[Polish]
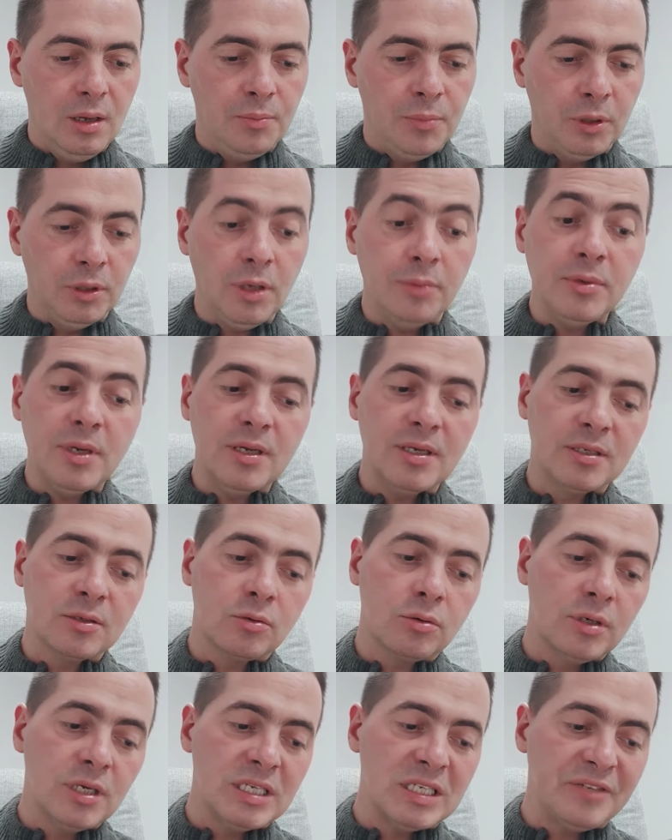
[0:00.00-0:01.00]
Podobne
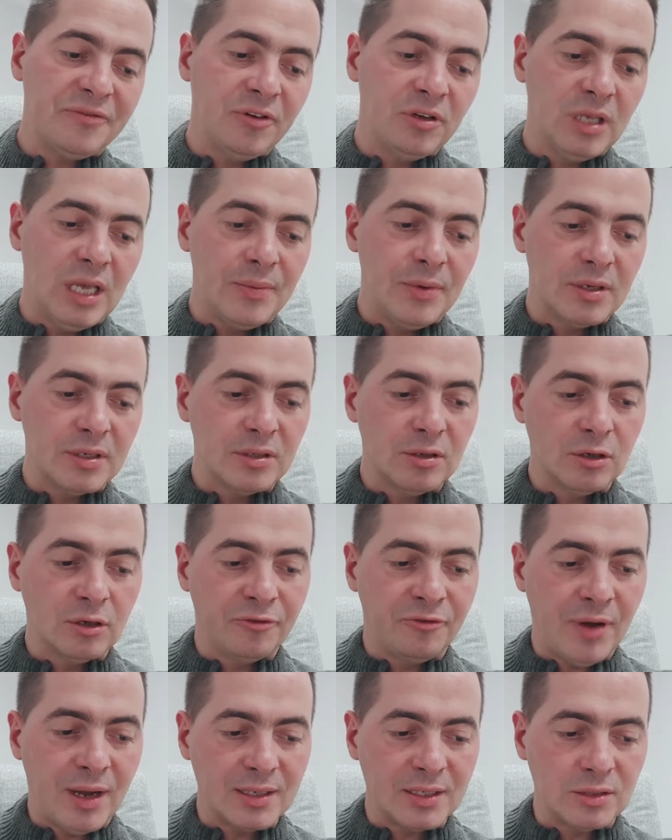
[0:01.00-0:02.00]
jest królestwo niebios do
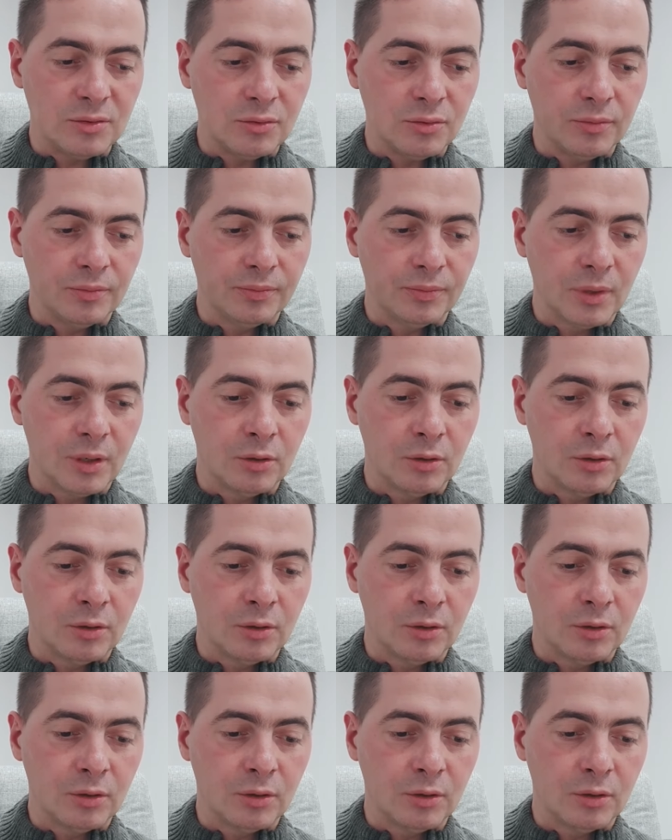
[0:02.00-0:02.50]
kwasu,